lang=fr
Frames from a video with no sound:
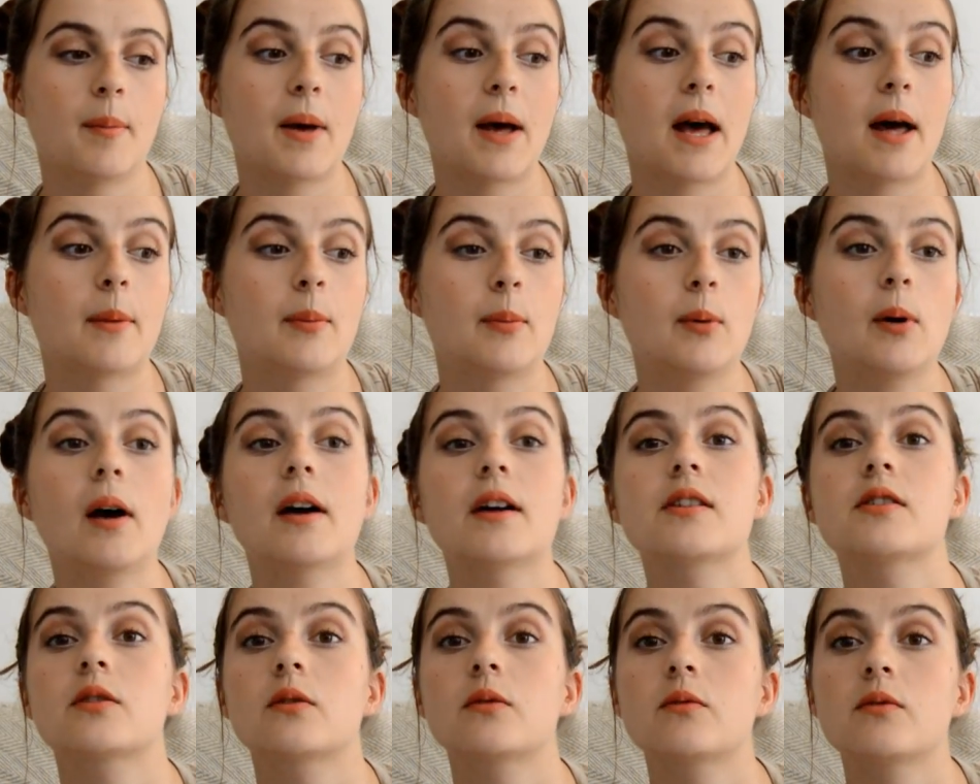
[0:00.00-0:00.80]
par rapport
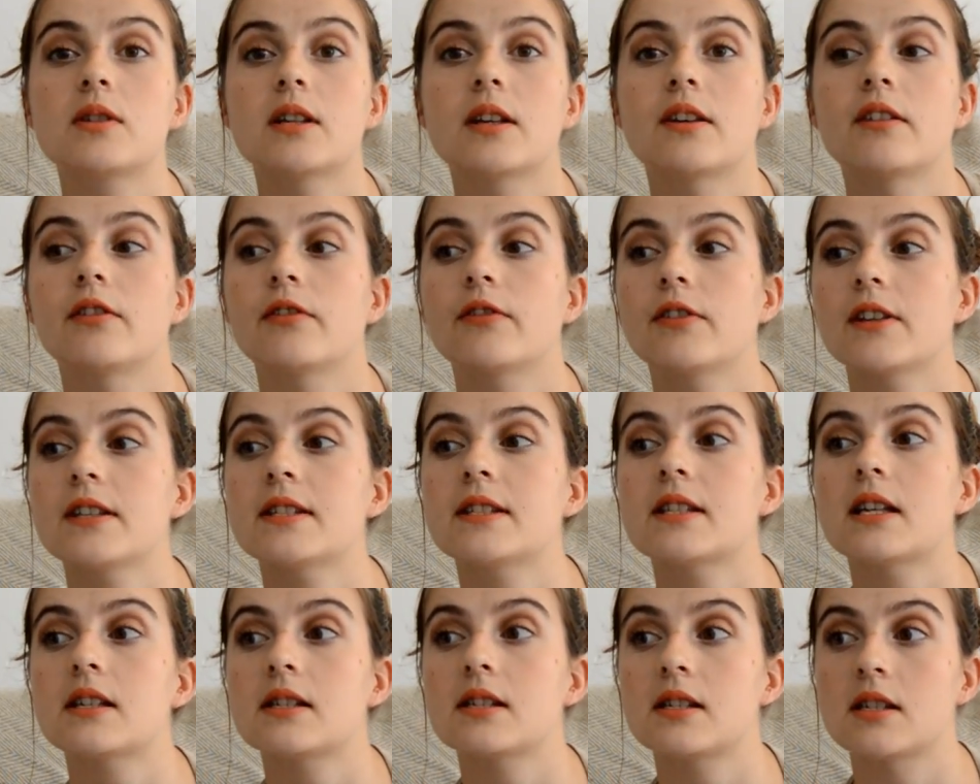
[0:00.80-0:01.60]
à ce que vous avez fait,
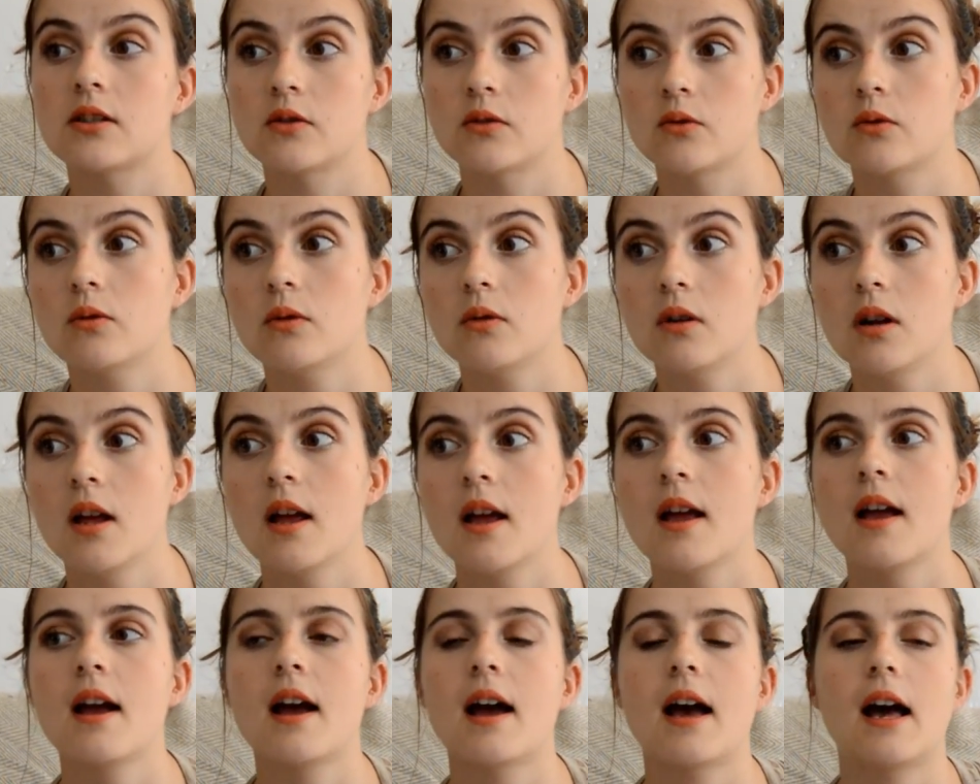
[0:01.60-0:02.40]
ça c'est nul.
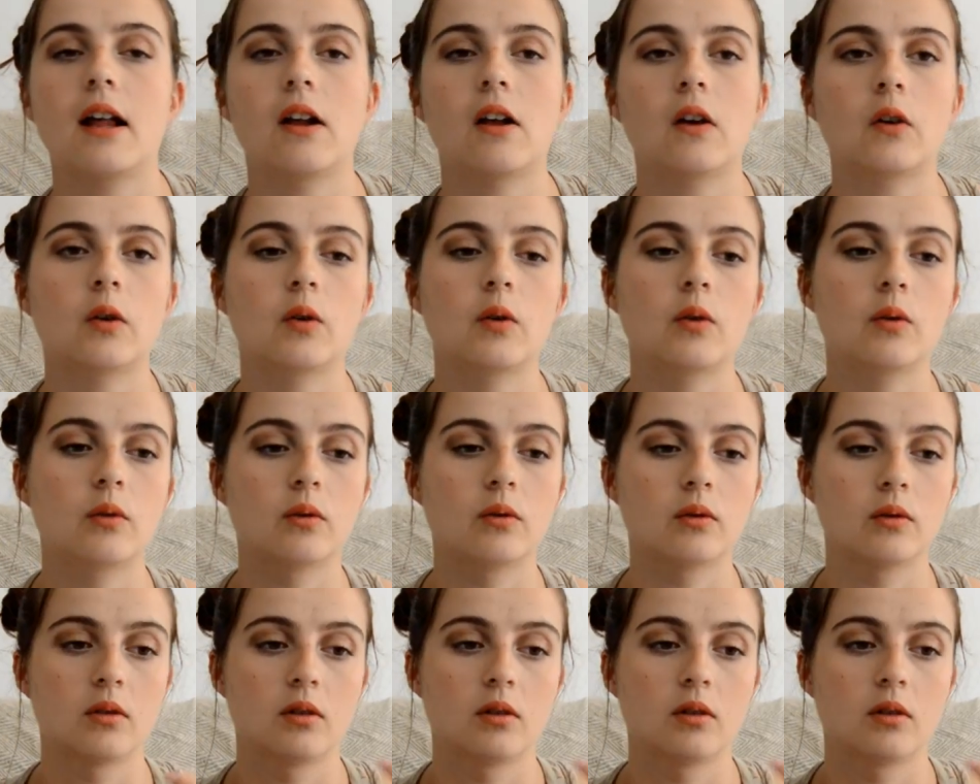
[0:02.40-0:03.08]
Alors que